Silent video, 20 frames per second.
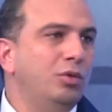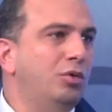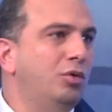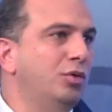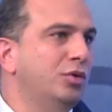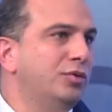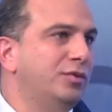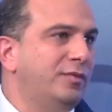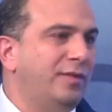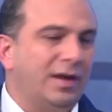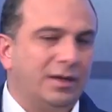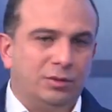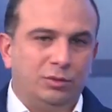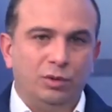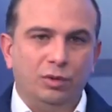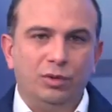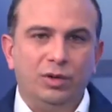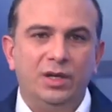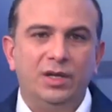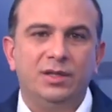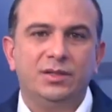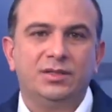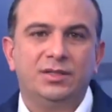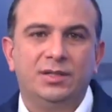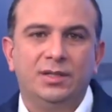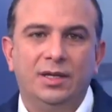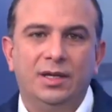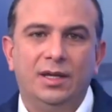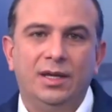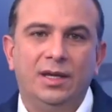los
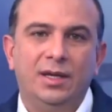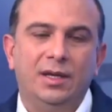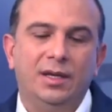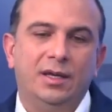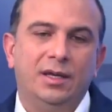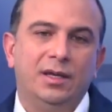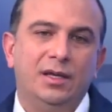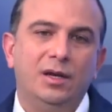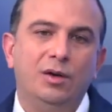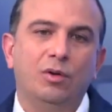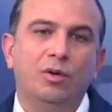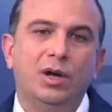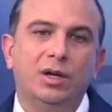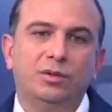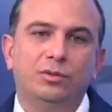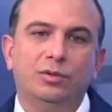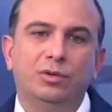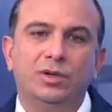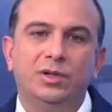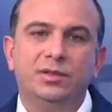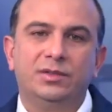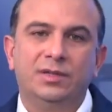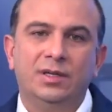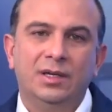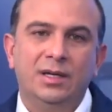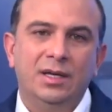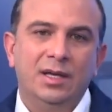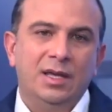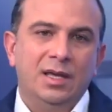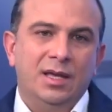factores y los actores
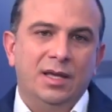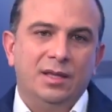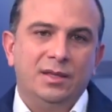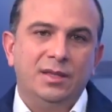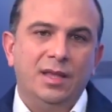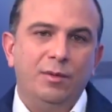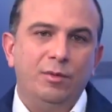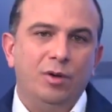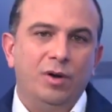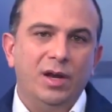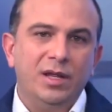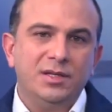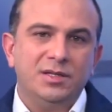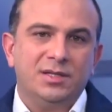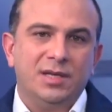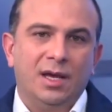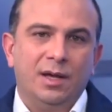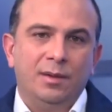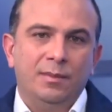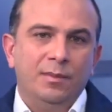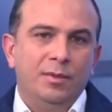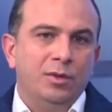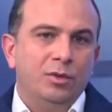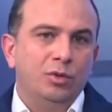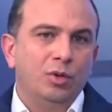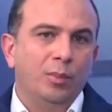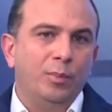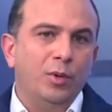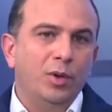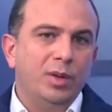de violencia.
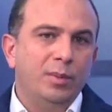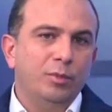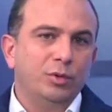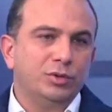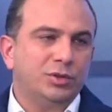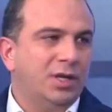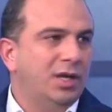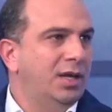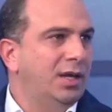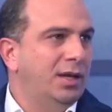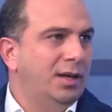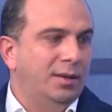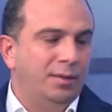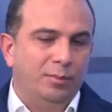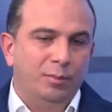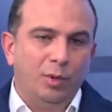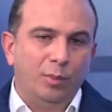No podemos, que, no